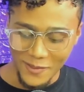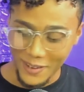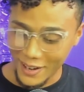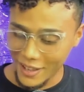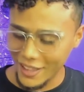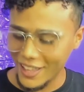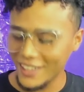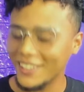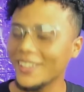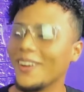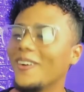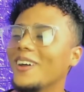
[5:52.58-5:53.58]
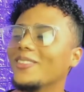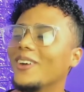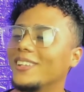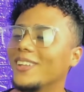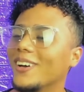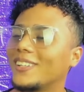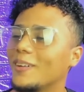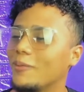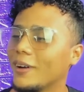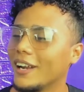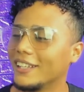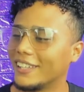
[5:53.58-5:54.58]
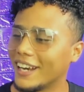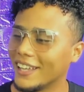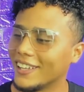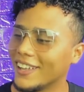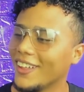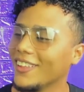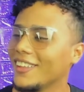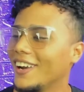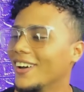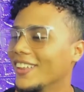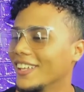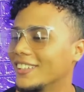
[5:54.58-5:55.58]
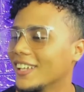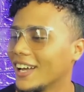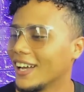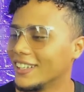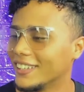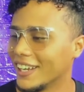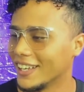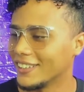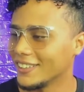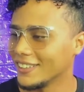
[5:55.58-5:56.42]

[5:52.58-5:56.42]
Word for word: Pero ¿y si yo vendo el 12 por el 13? ¿Dónde lo dice que el 13?